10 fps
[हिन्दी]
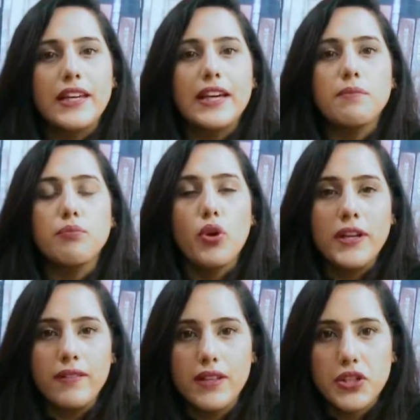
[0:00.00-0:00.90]
ये एक
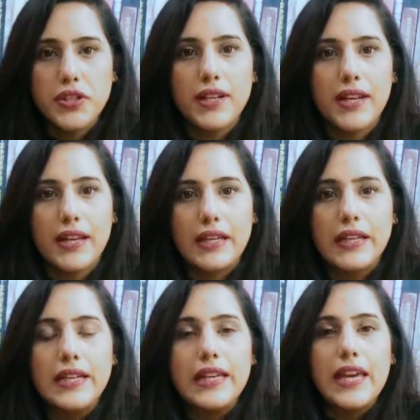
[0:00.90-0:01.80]
मोटिवेशन है
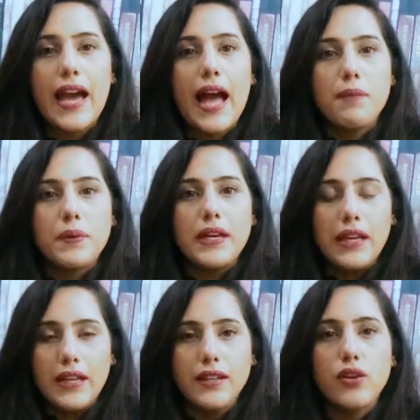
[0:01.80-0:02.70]
ये आपके
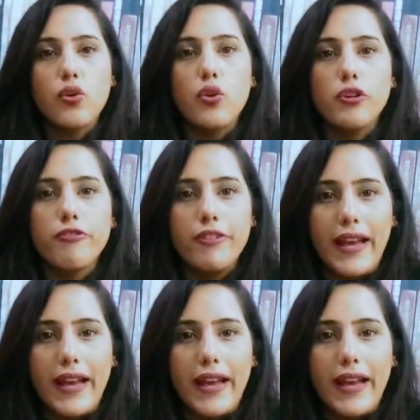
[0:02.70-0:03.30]
इनर कोर